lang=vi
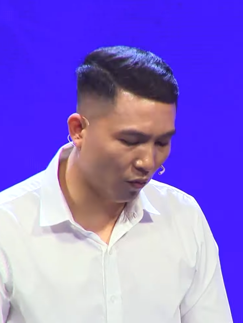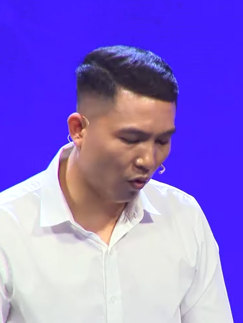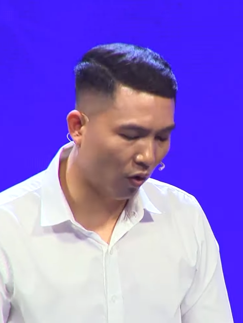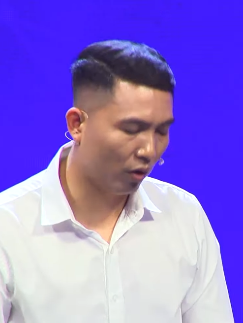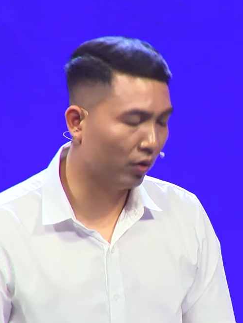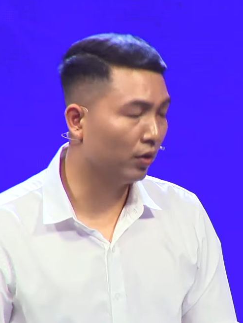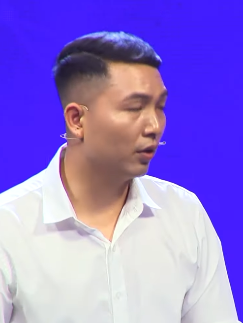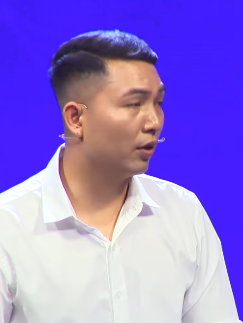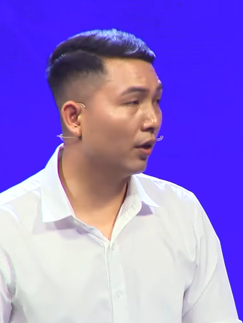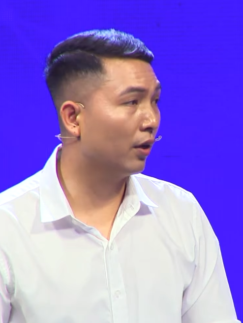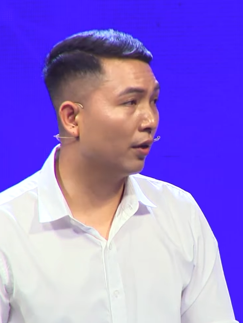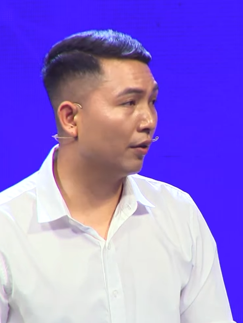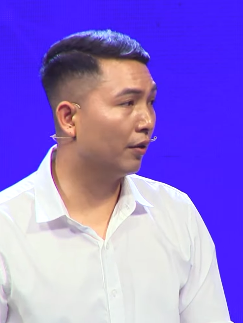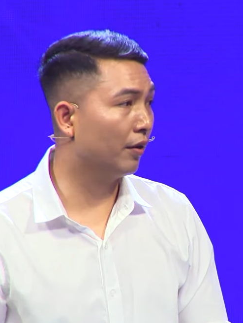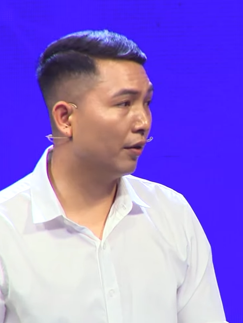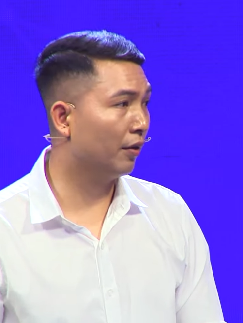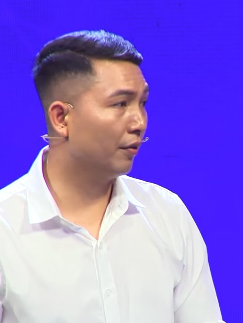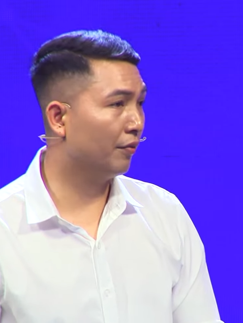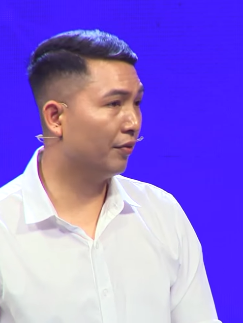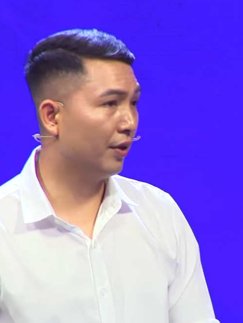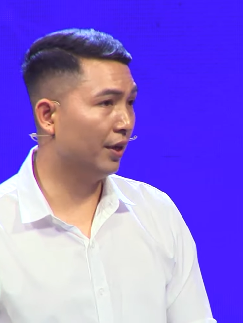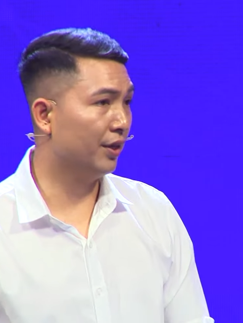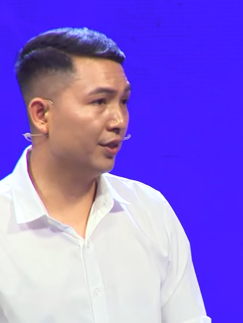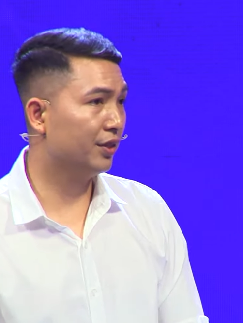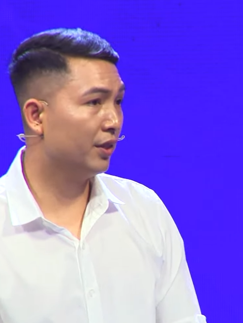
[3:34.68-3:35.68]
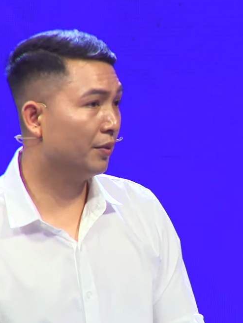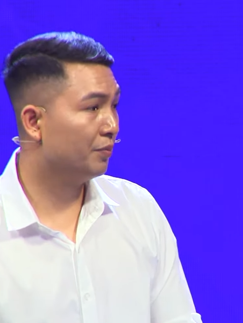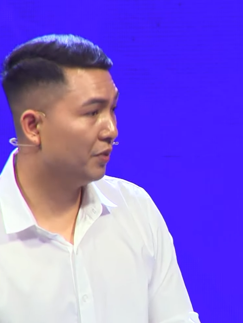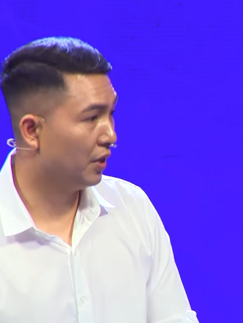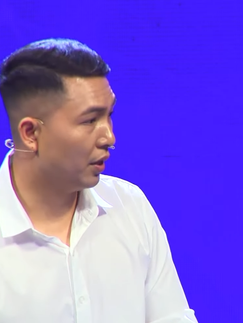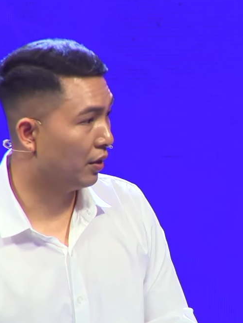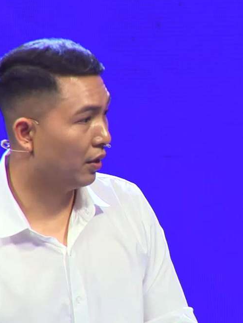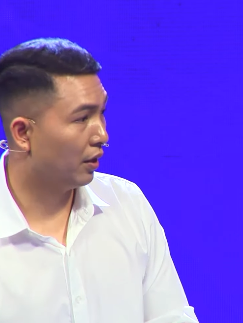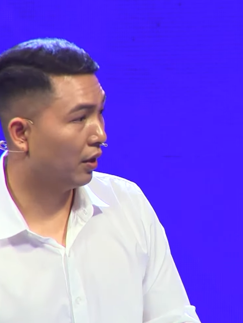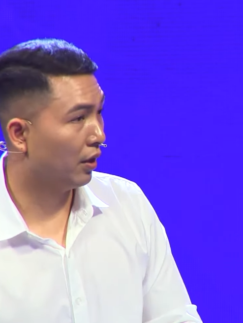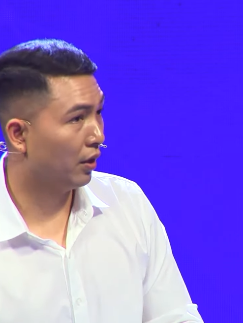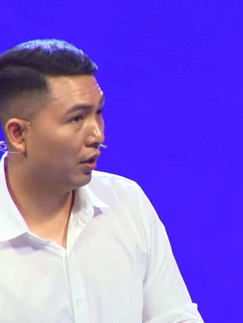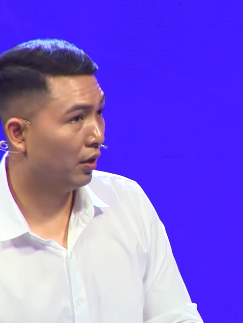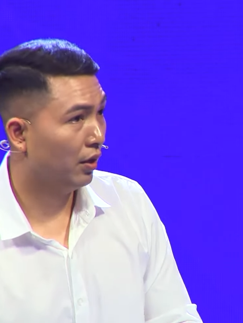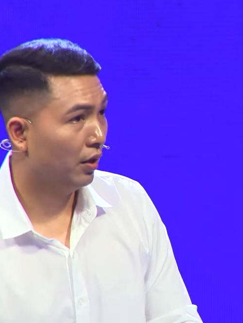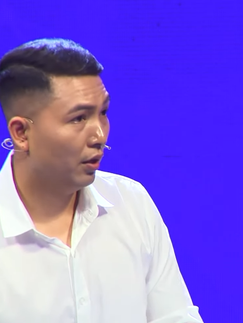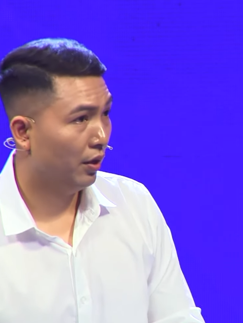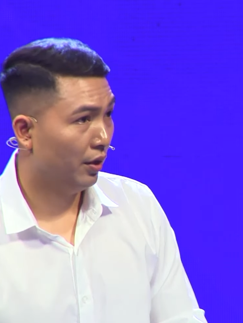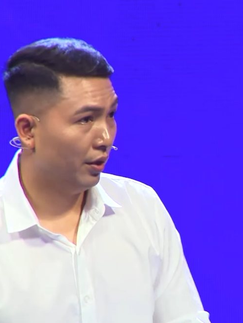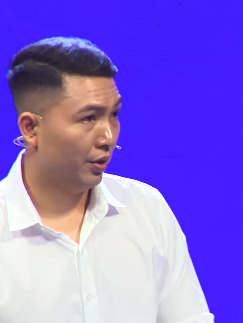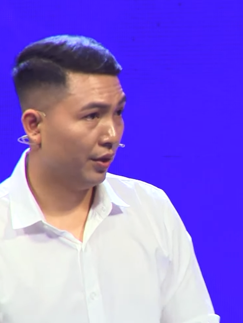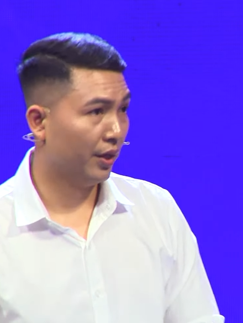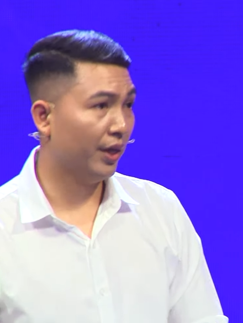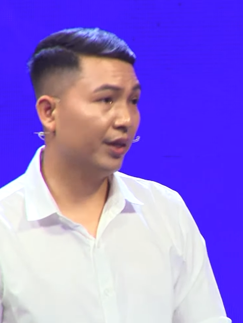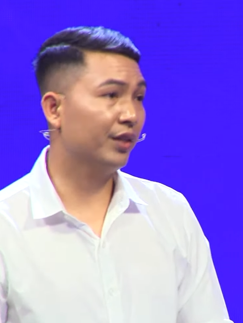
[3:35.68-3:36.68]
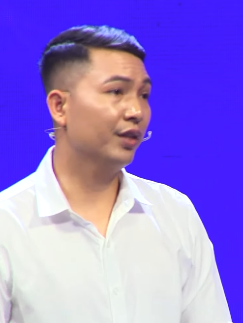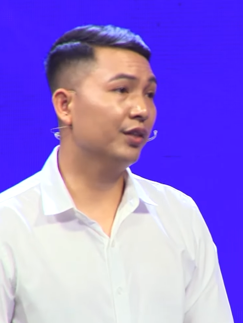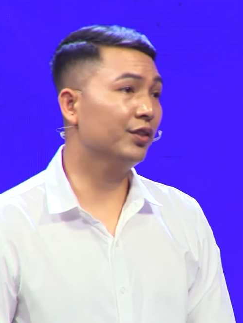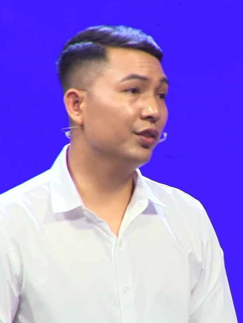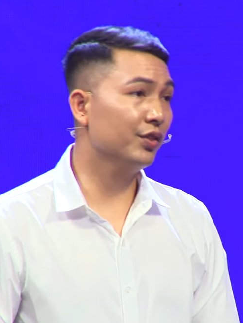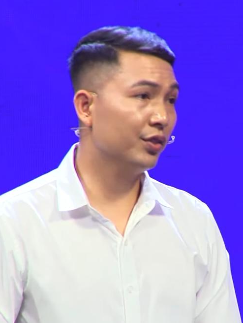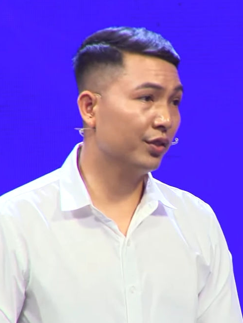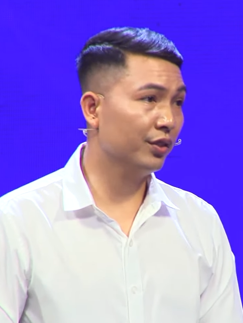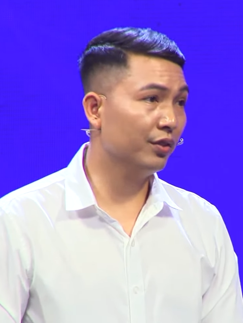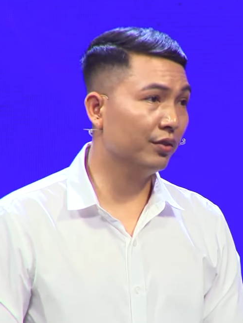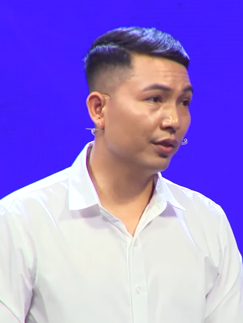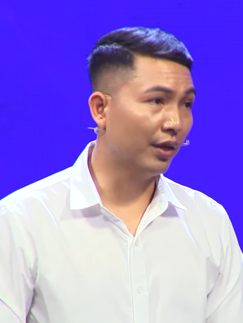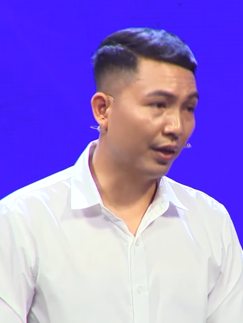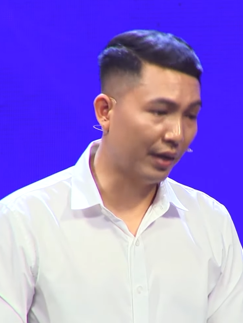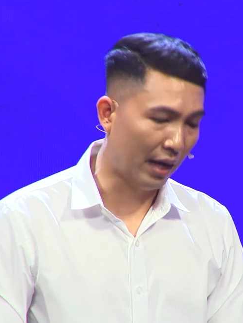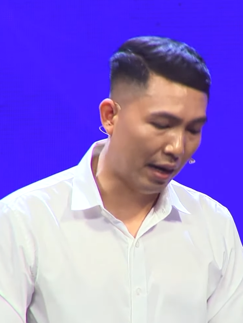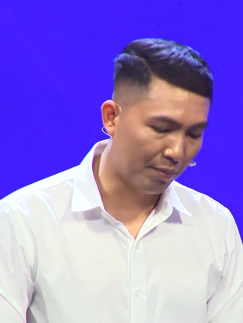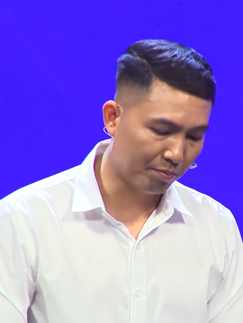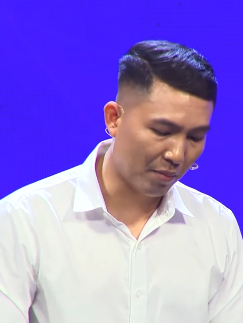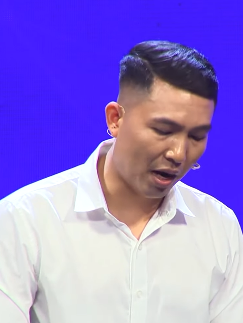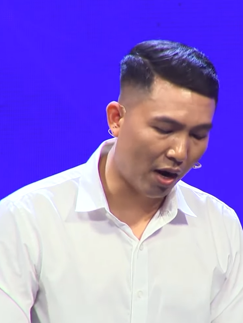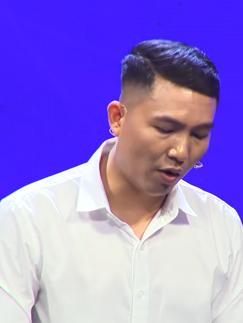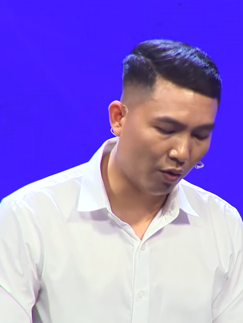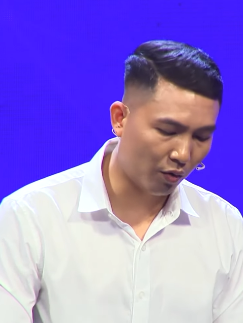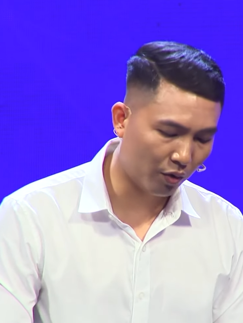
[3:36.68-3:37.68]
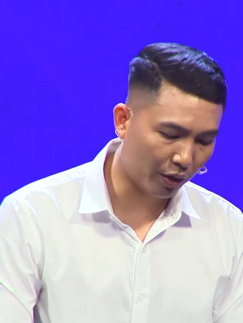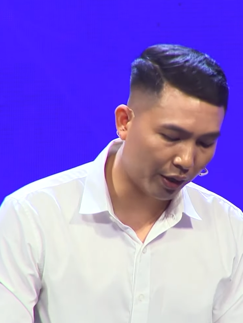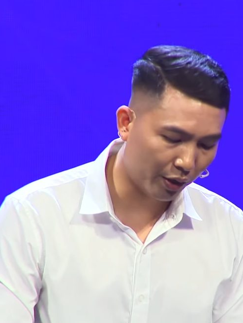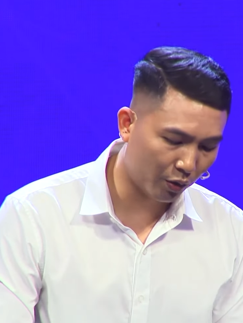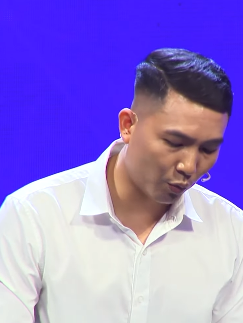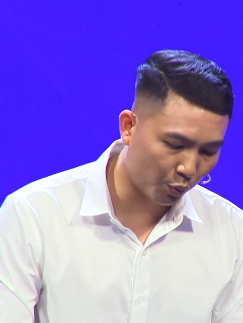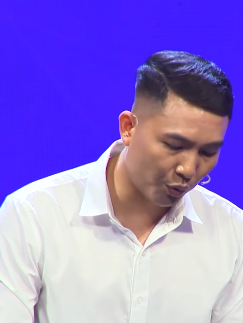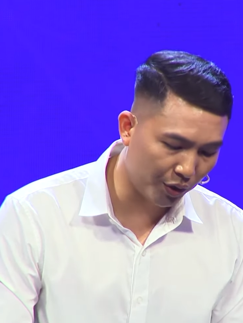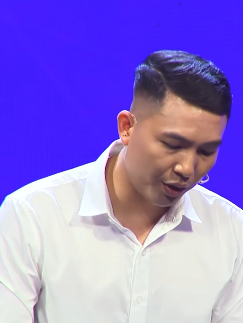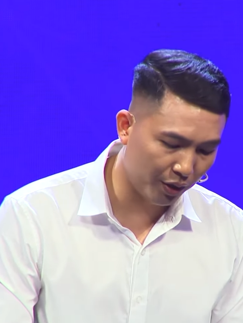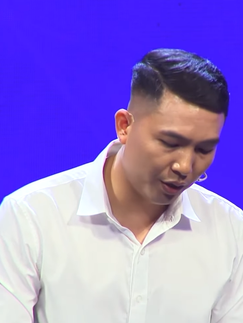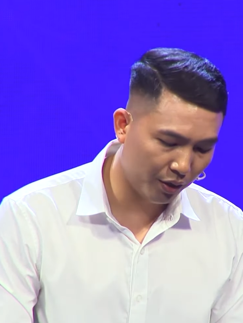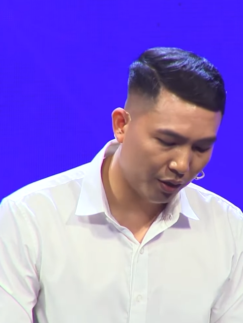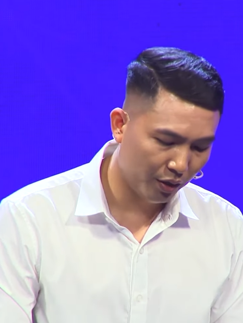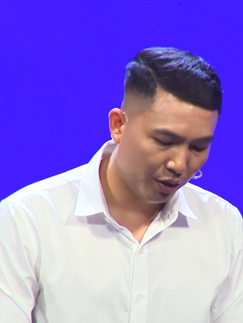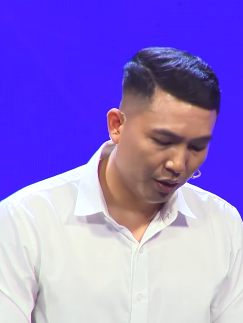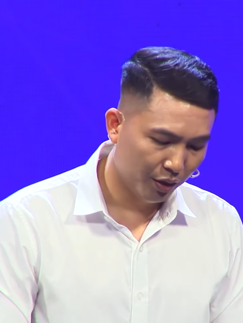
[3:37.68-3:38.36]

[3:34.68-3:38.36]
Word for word: buộc là phải chấp nhận là thay thế nhân sự để đảm bảo cái quỹ